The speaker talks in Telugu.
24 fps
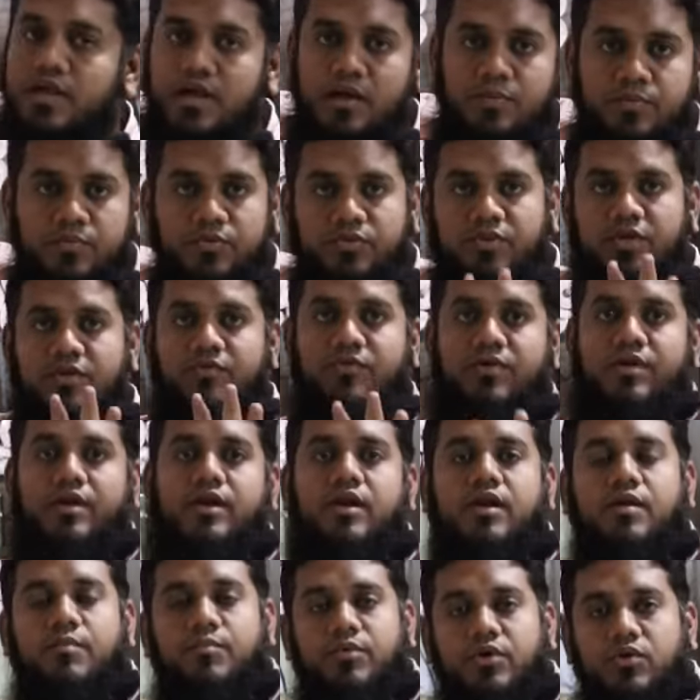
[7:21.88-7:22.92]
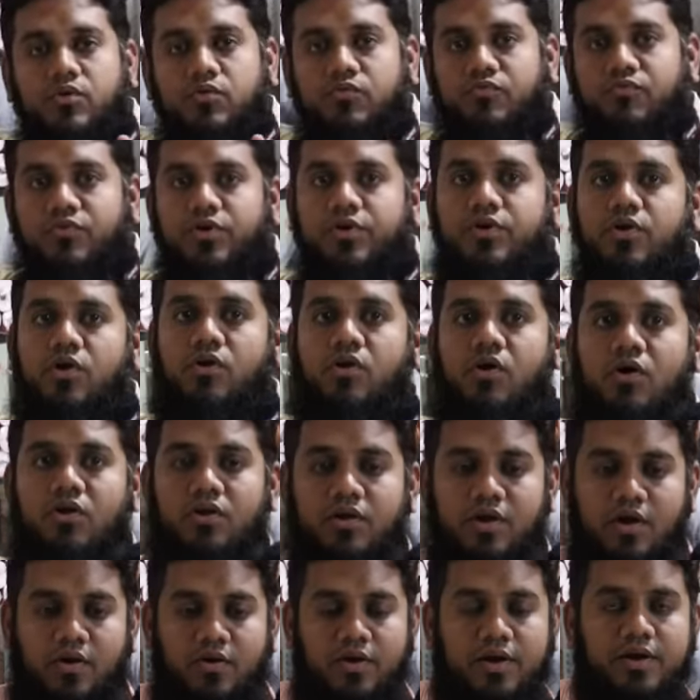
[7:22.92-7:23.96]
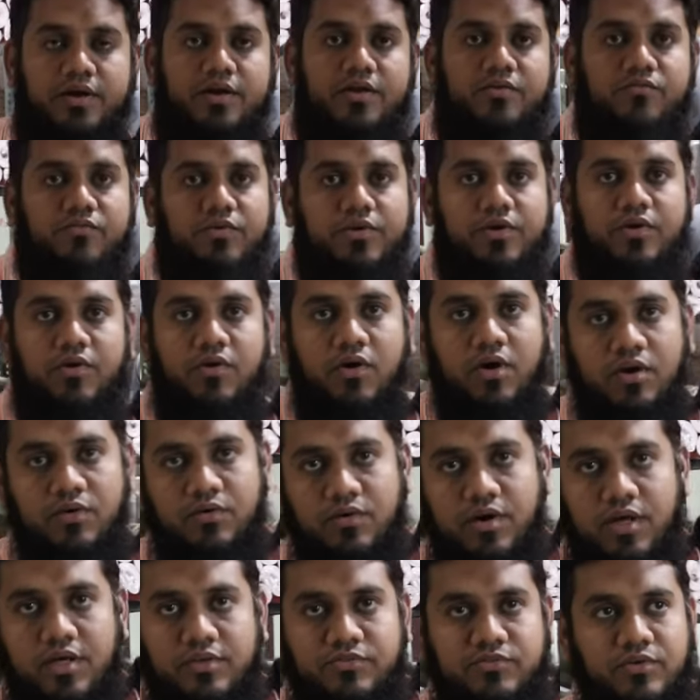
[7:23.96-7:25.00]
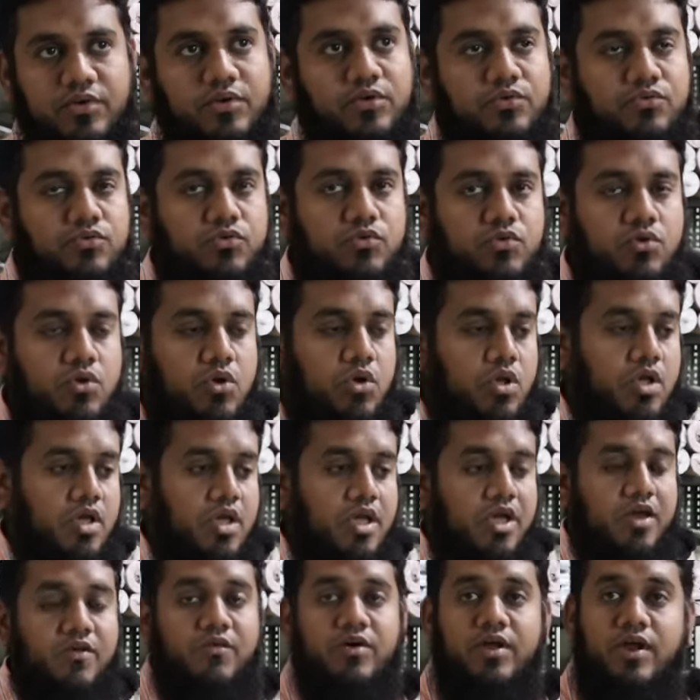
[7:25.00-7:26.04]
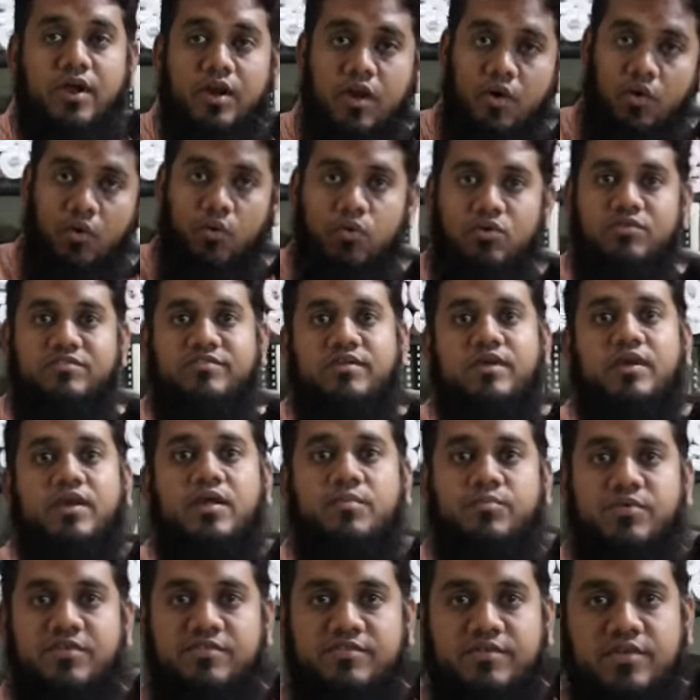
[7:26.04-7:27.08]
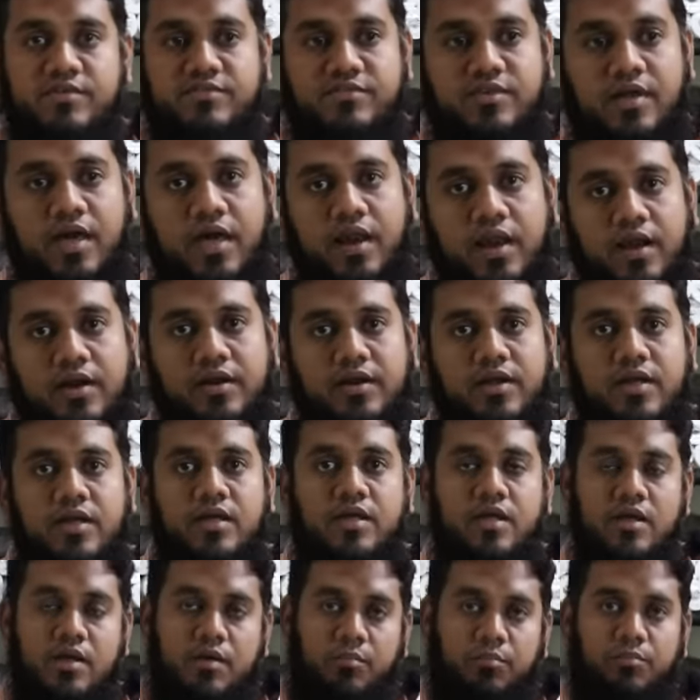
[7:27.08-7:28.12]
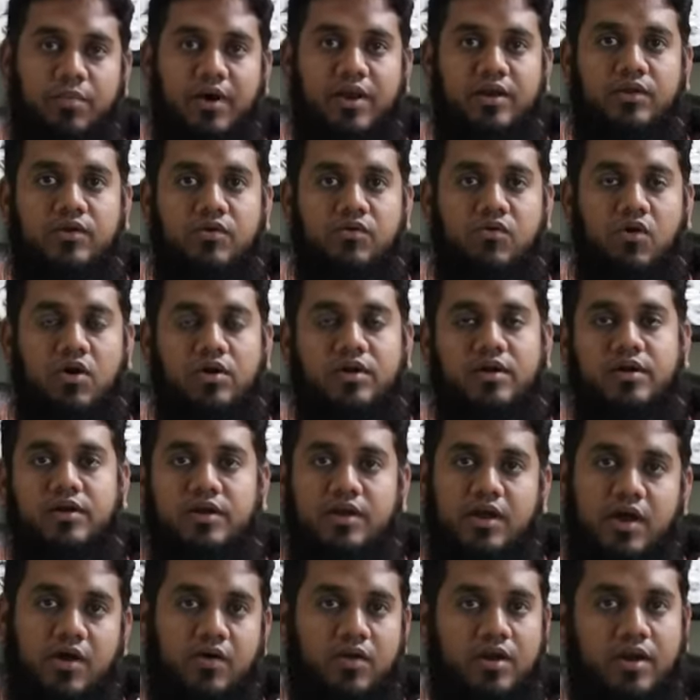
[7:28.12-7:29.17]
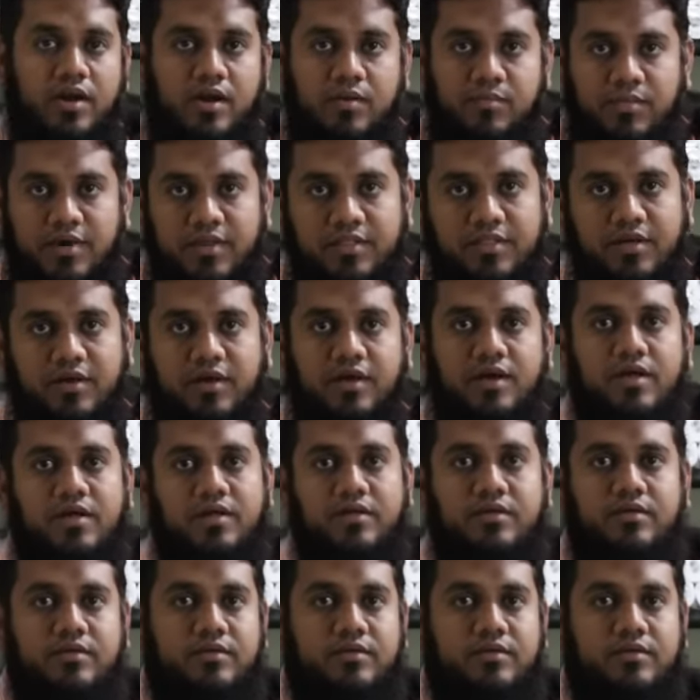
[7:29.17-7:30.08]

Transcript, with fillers: లేకపోతే ఎవరైనా మీకు వీడియో కాల్ కావాలంటే వీడియో కాల్ కూడా చేయొచ్చు ఎవరైనా హోల్సేల్లో బిజినెస్ చేయాలంటే బల్క్ క్వాంటిటీ కావాలన్నా మన దగ్గర